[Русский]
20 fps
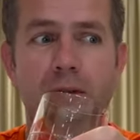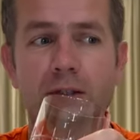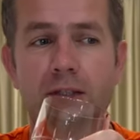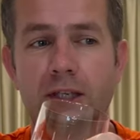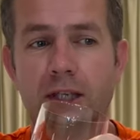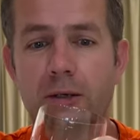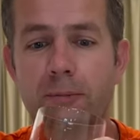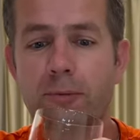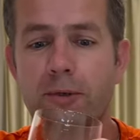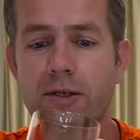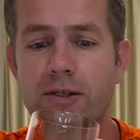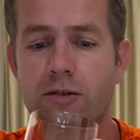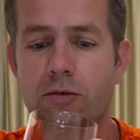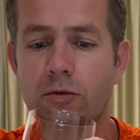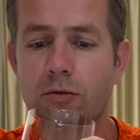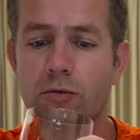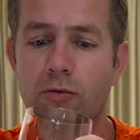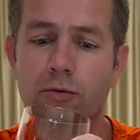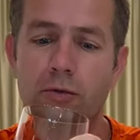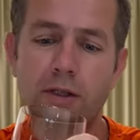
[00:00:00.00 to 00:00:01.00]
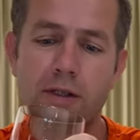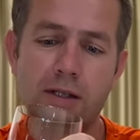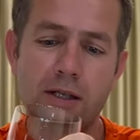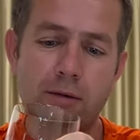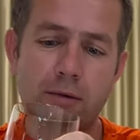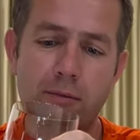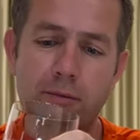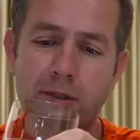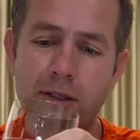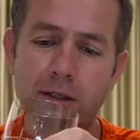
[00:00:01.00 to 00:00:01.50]
терпкостью, но на
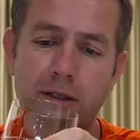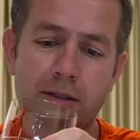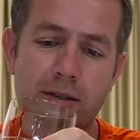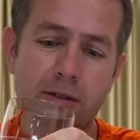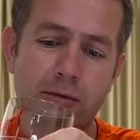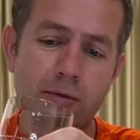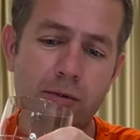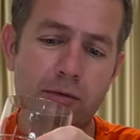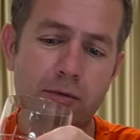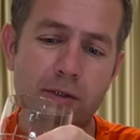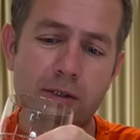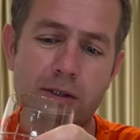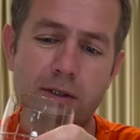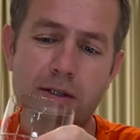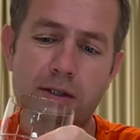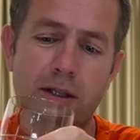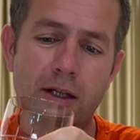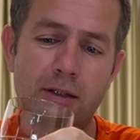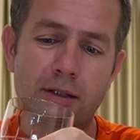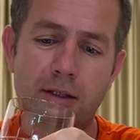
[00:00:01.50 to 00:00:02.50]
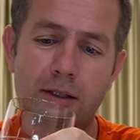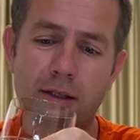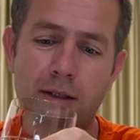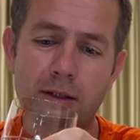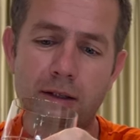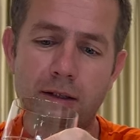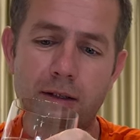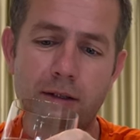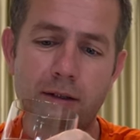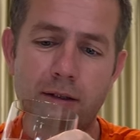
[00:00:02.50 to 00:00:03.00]
самом деле такой вот
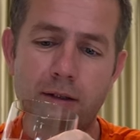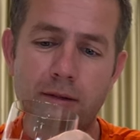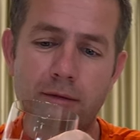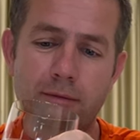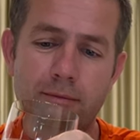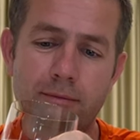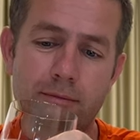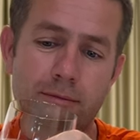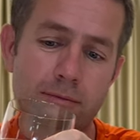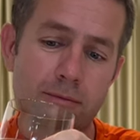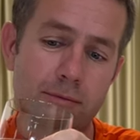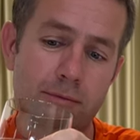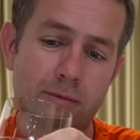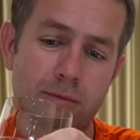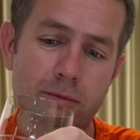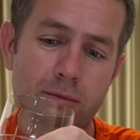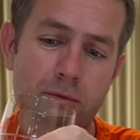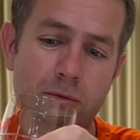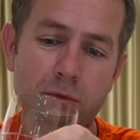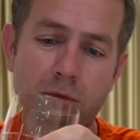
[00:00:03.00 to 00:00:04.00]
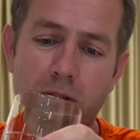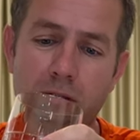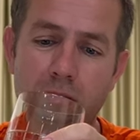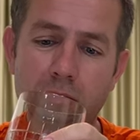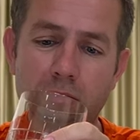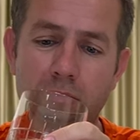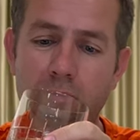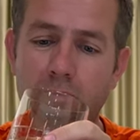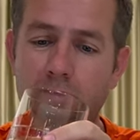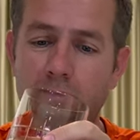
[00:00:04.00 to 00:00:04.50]
сладкий,
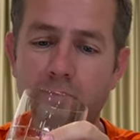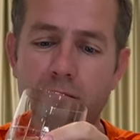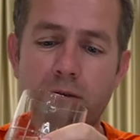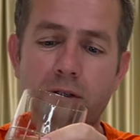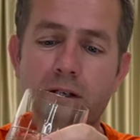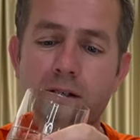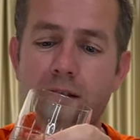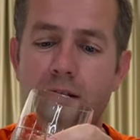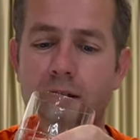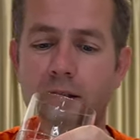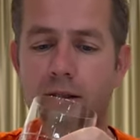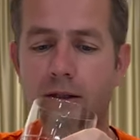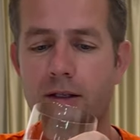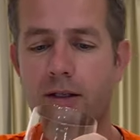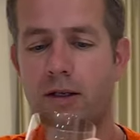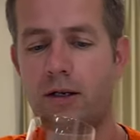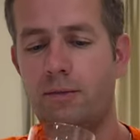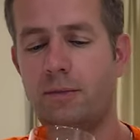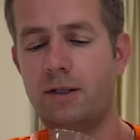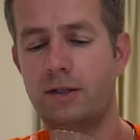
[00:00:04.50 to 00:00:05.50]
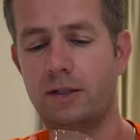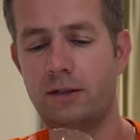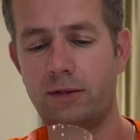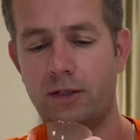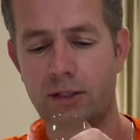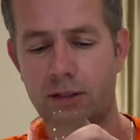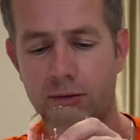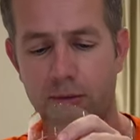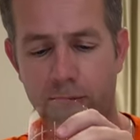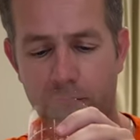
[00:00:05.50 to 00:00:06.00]
невыразительный аромат.
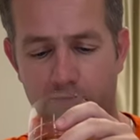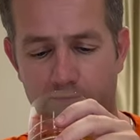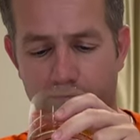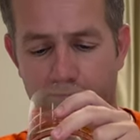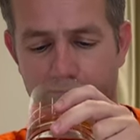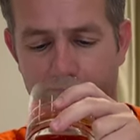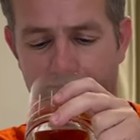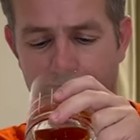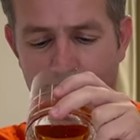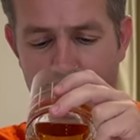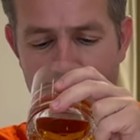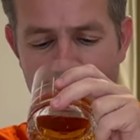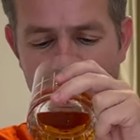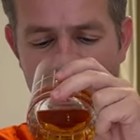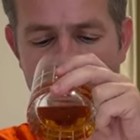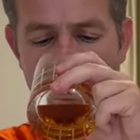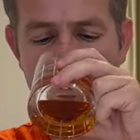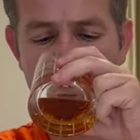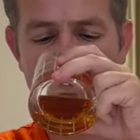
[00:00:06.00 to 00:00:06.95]
Давайте попробуем по вкусу.